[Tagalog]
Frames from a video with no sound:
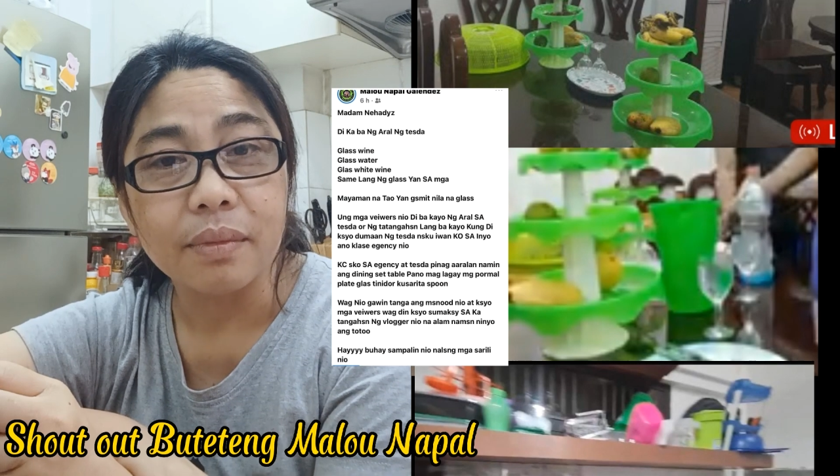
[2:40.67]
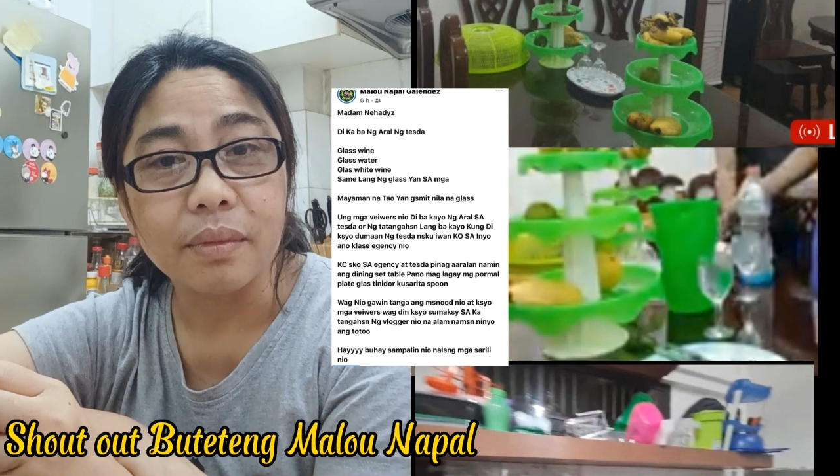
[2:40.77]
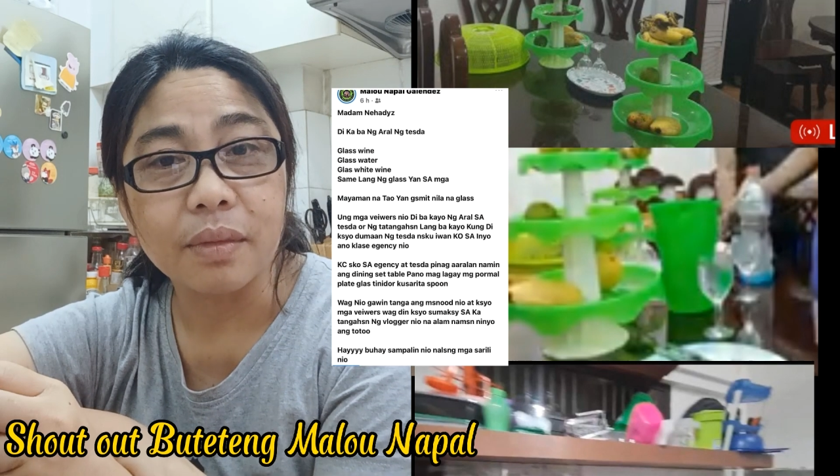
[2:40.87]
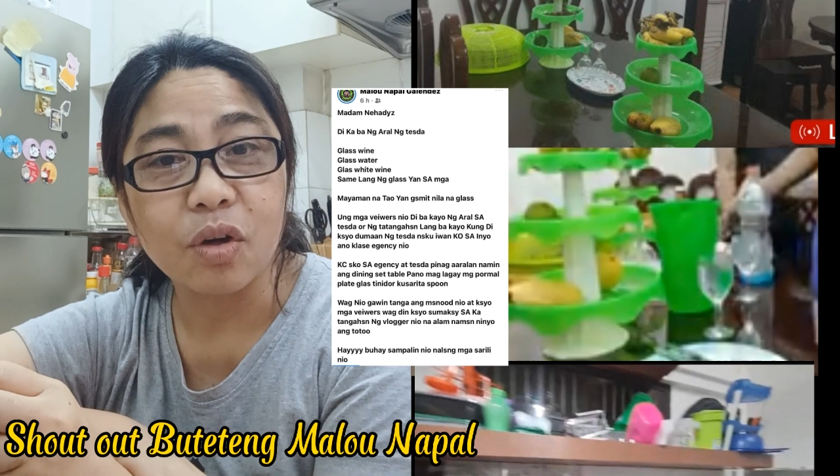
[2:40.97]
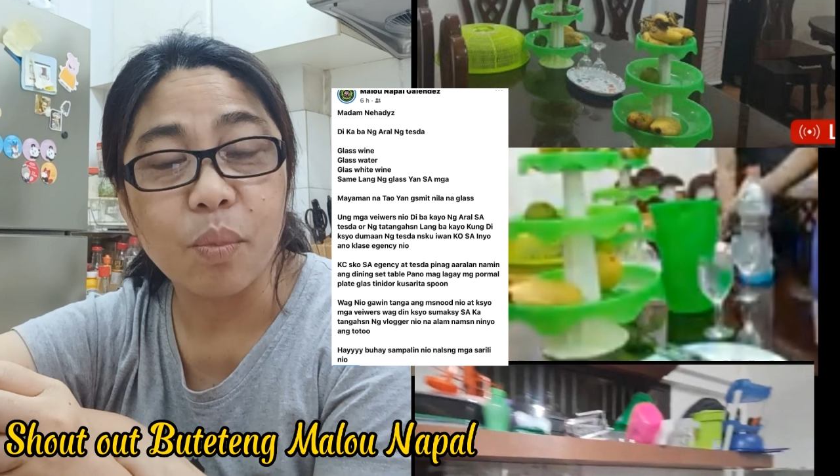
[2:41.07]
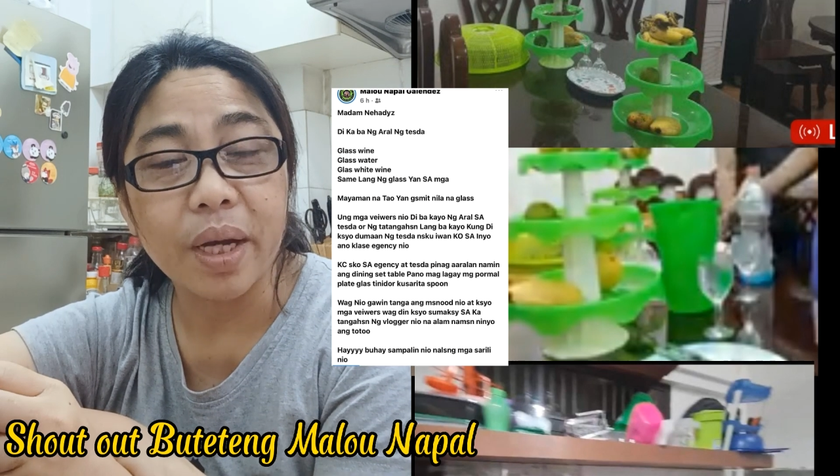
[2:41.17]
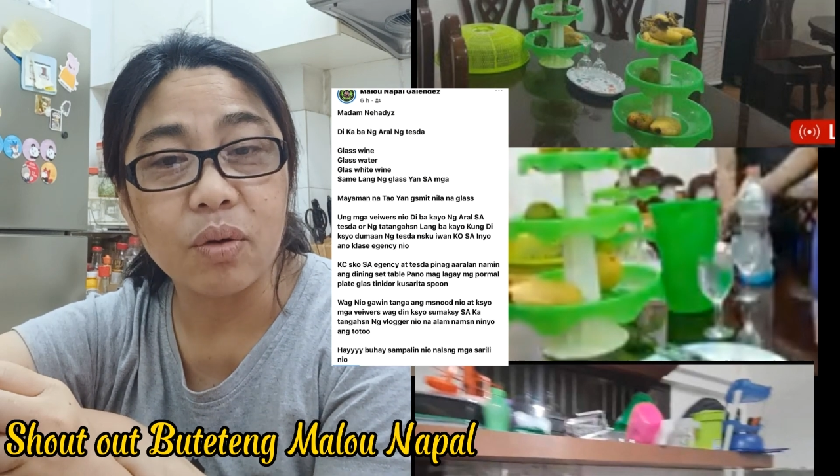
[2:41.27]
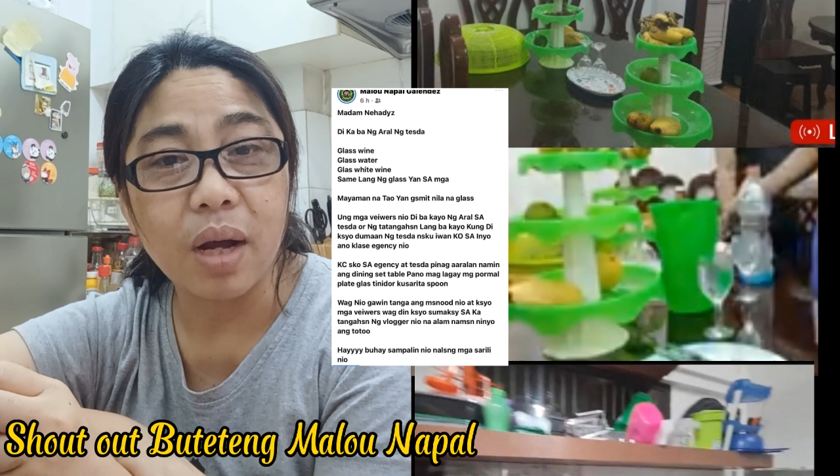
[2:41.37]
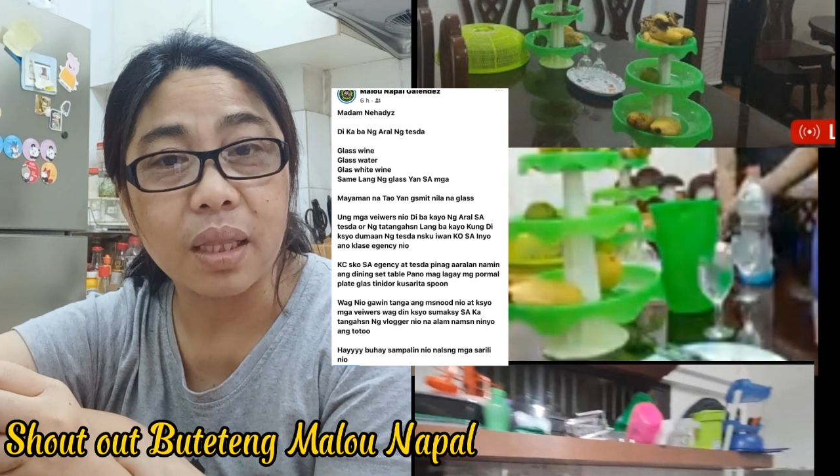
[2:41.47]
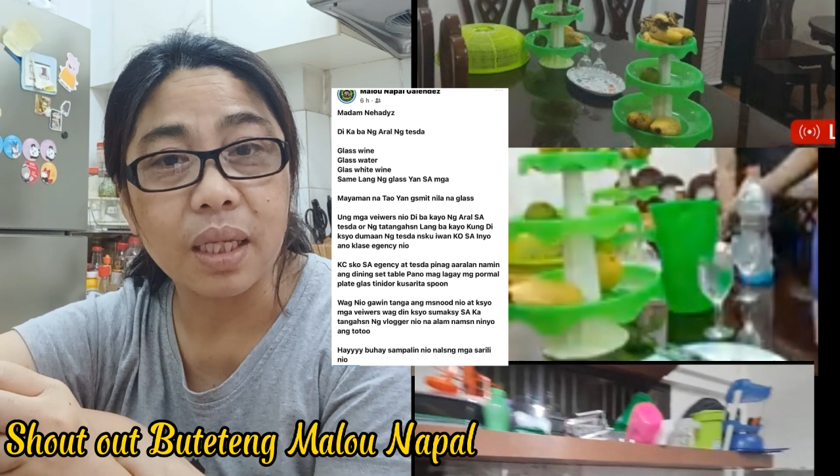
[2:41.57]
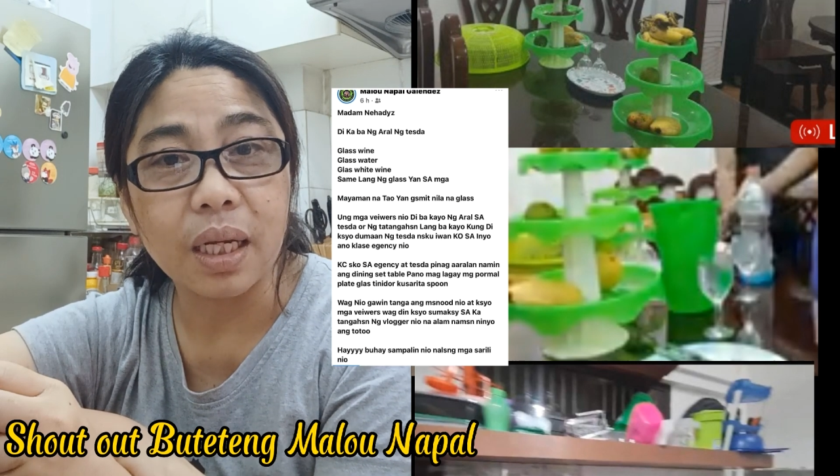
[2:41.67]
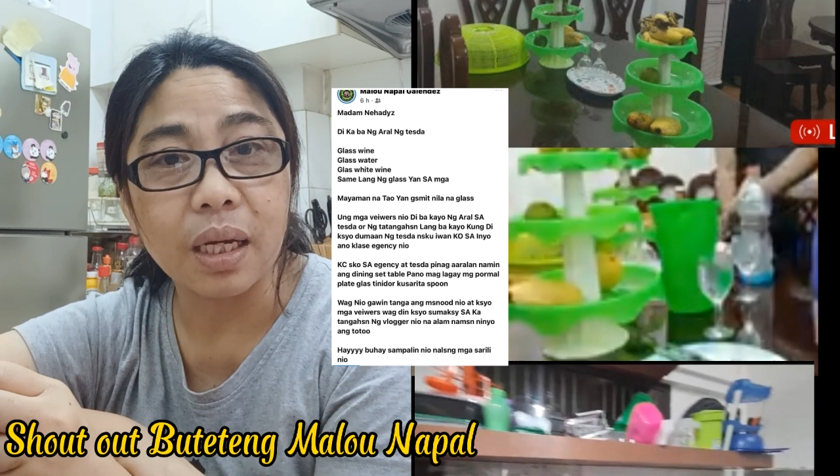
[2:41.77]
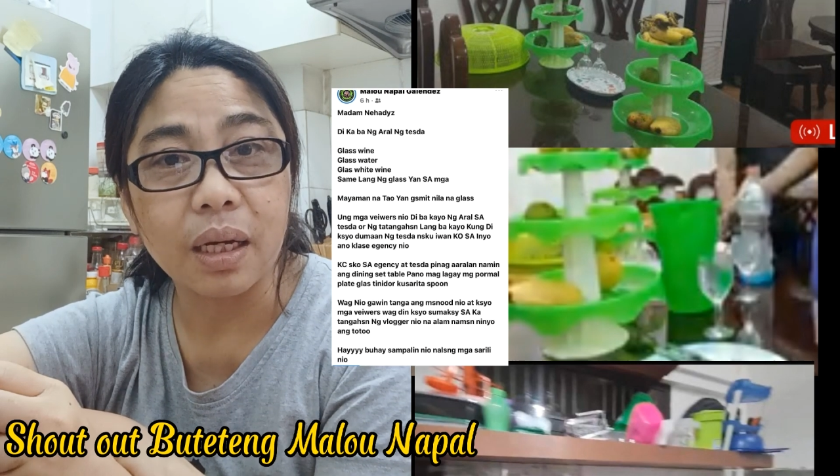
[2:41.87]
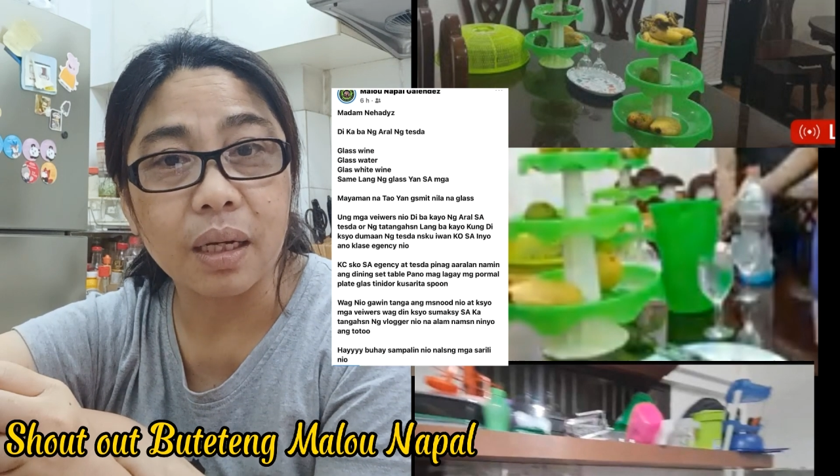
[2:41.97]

Hmm? Kung may ignorante